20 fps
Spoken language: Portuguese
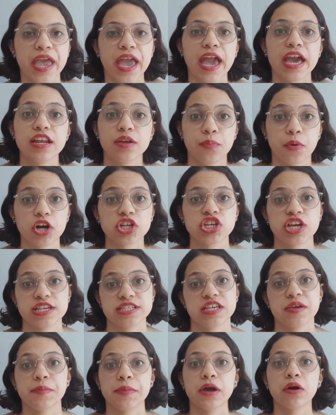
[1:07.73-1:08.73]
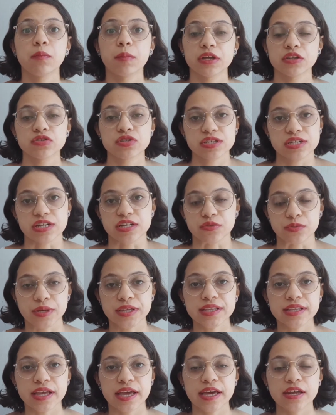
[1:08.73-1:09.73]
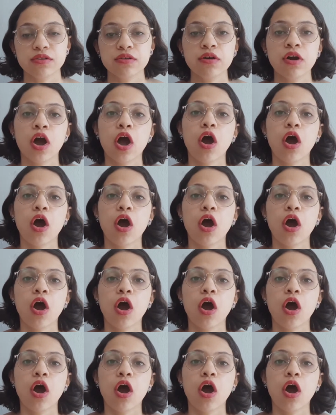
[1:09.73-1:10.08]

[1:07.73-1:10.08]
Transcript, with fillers: ele pode receber o manuscrito inteiro,